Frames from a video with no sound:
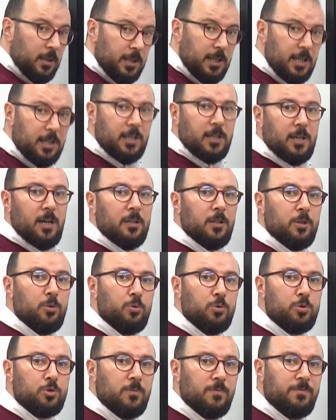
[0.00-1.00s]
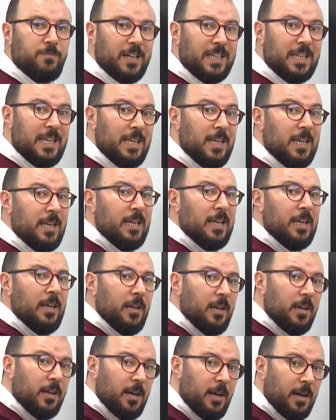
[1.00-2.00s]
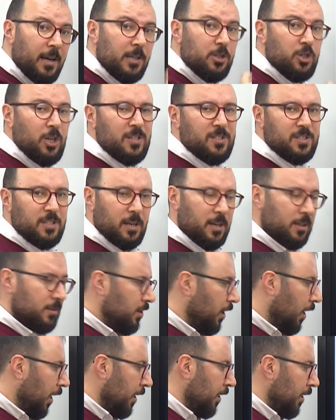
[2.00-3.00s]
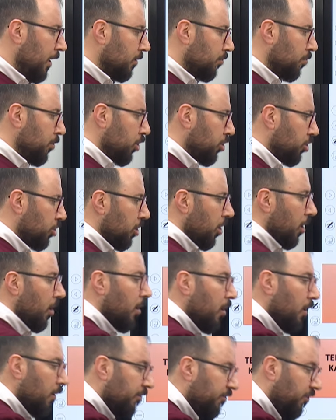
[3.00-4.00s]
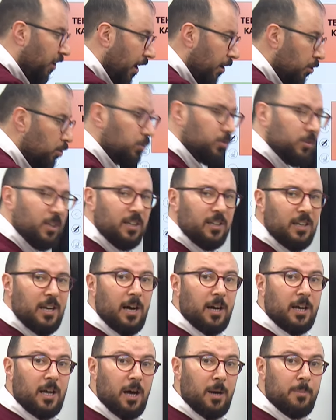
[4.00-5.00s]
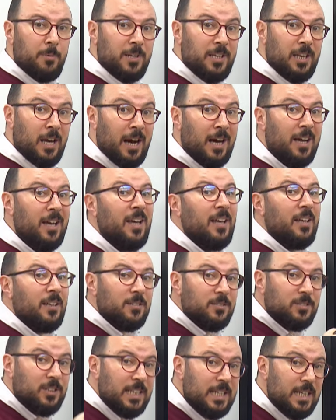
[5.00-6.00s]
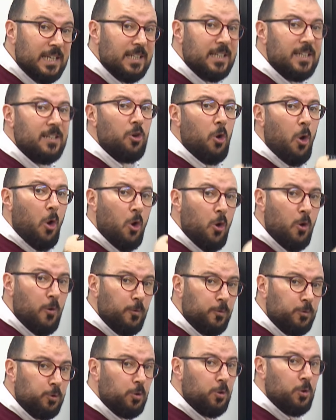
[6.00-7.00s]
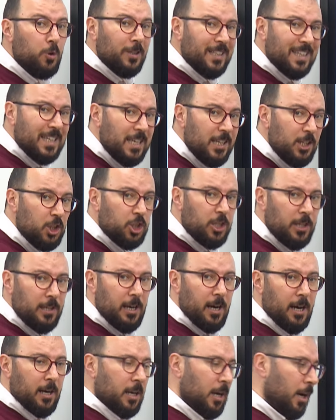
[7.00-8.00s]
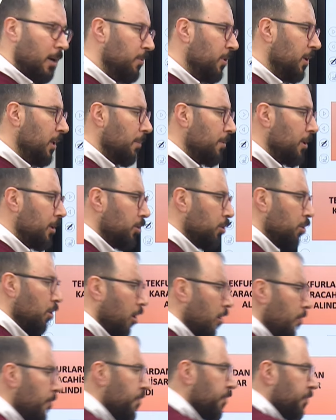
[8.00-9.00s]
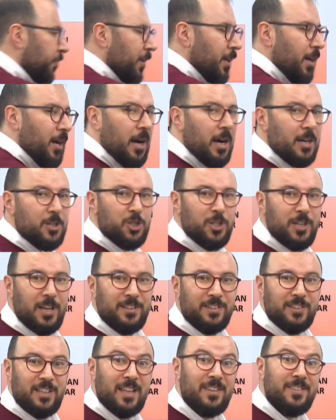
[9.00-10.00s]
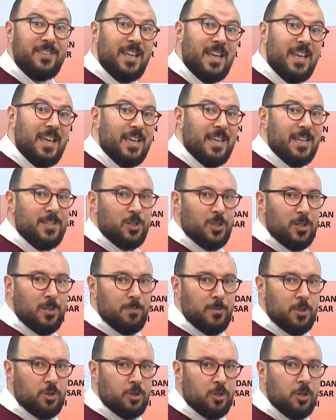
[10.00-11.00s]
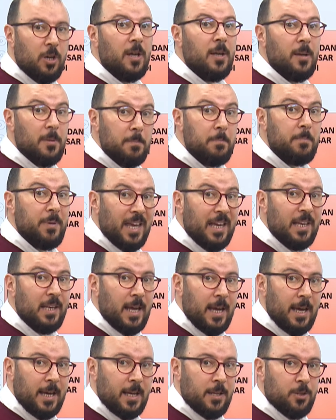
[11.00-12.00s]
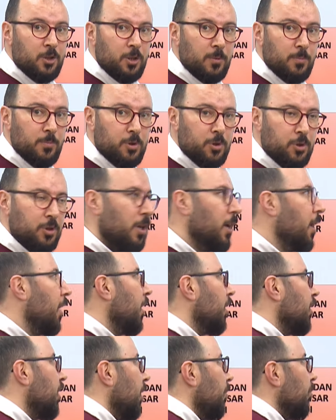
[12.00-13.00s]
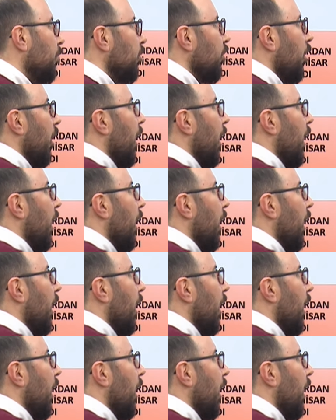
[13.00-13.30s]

İlk kadı Dursun Fakih'i Karacahisar'a tayin etmiş. Fahruddin lakabıyla dinin övdüğü kişi lakabıyla biliniyor. Aşiretten neye geçilmiş? Beyliğe geçilmiş. Kim bu